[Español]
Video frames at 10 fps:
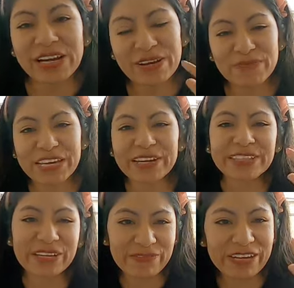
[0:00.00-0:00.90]
Hola
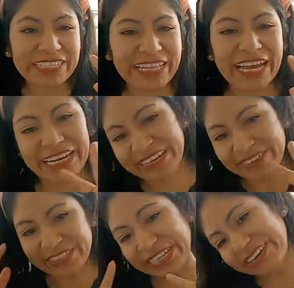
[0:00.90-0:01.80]
amigos, ¿cómo están?
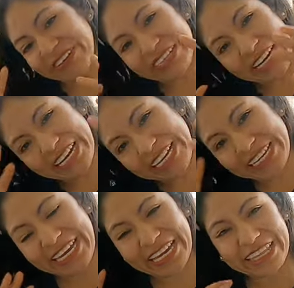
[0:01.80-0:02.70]
¿Cómo se encuentran
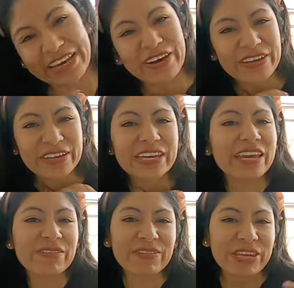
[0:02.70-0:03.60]
el día de hoy?
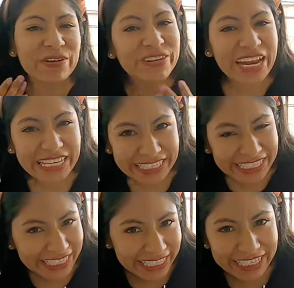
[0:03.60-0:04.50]
Mi nombre
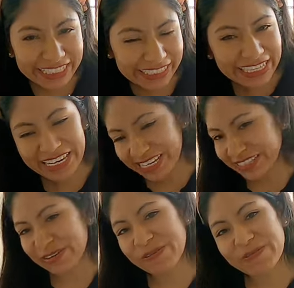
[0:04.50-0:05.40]
es Gis y
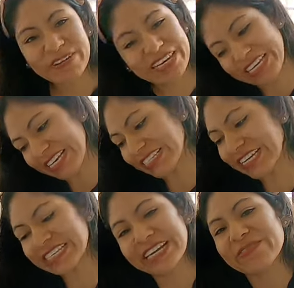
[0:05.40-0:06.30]
les doy bienvenidas
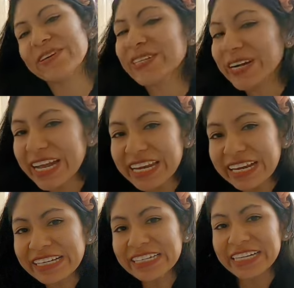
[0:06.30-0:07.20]
a este hermoso
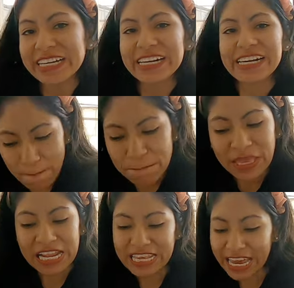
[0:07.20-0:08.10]
canal.
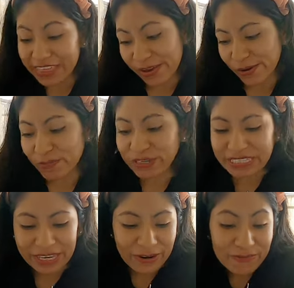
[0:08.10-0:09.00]
El día de hoy
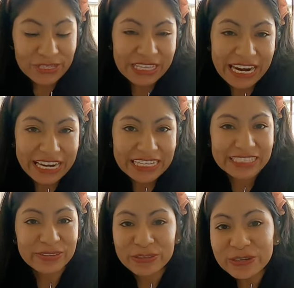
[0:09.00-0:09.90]
pues quiero
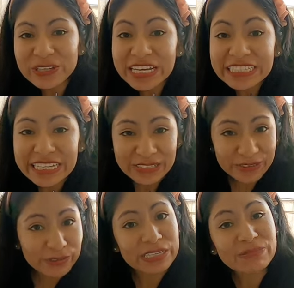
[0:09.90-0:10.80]
mostrarles todas
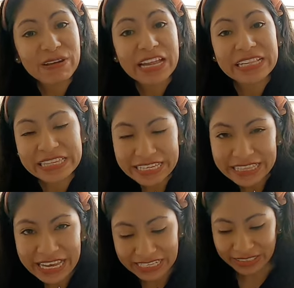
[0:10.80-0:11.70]
estas nuevas
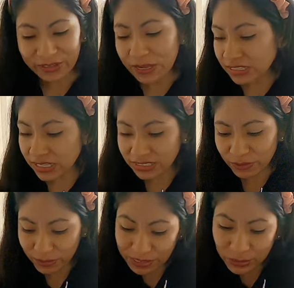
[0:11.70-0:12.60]
plantitas, todas estas
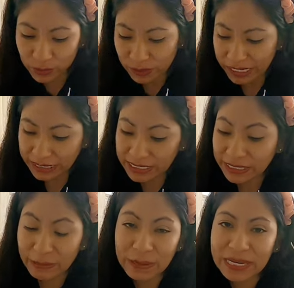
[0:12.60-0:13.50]
nuevas
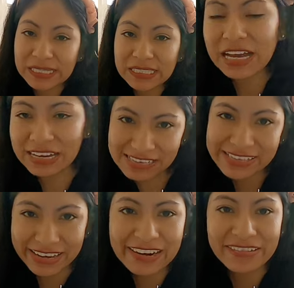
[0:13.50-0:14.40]
suculentas que van a
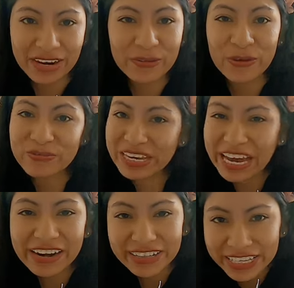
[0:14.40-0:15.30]
estar entrando en mi
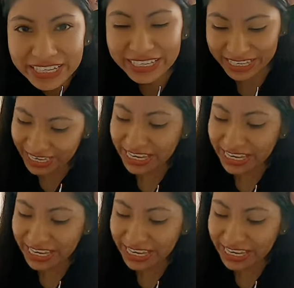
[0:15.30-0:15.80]
jardín.